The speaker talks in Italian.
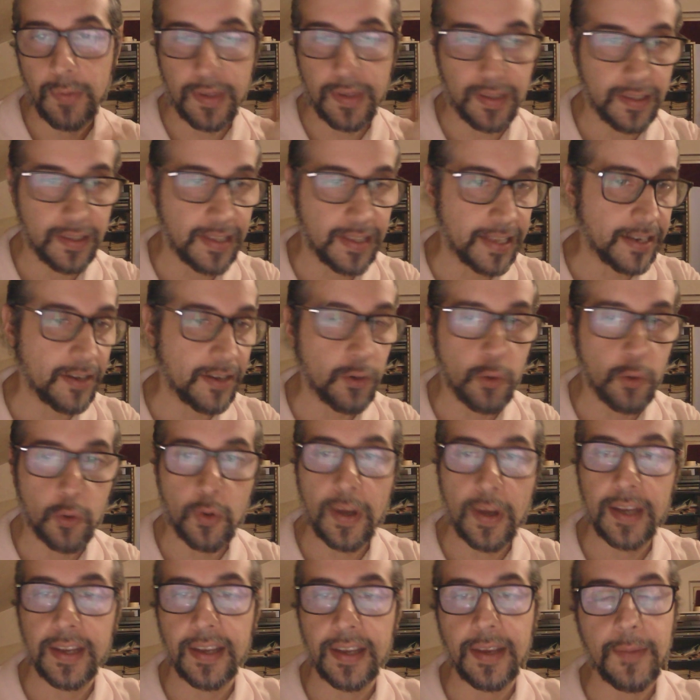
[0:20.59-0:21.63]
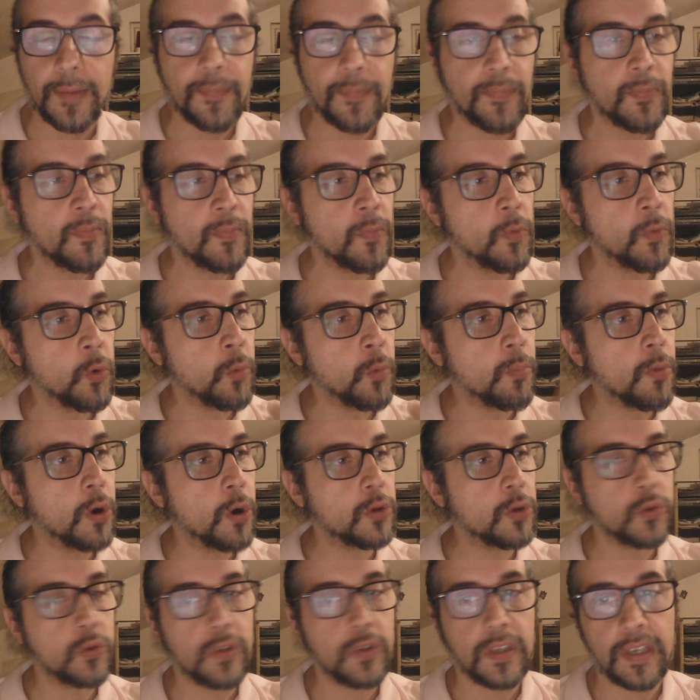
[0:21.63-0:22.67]
quindi dare loro anche un
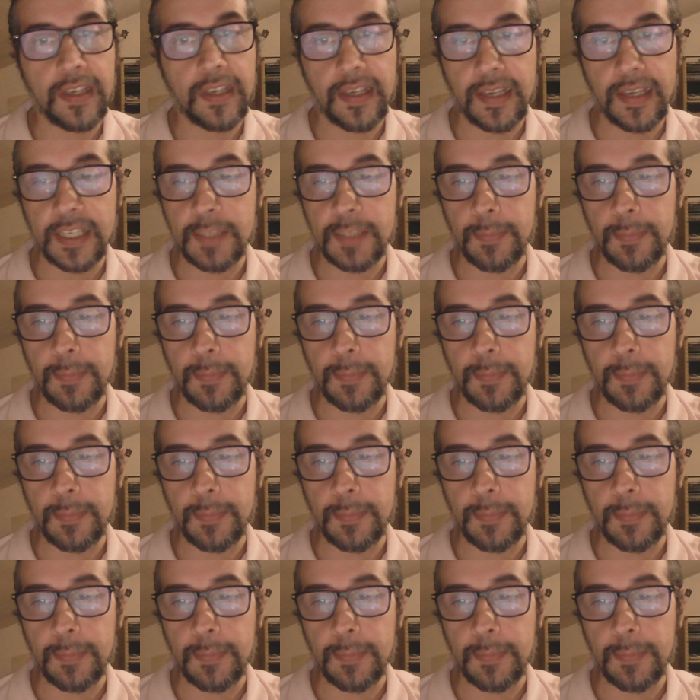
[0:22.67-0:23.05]
modo di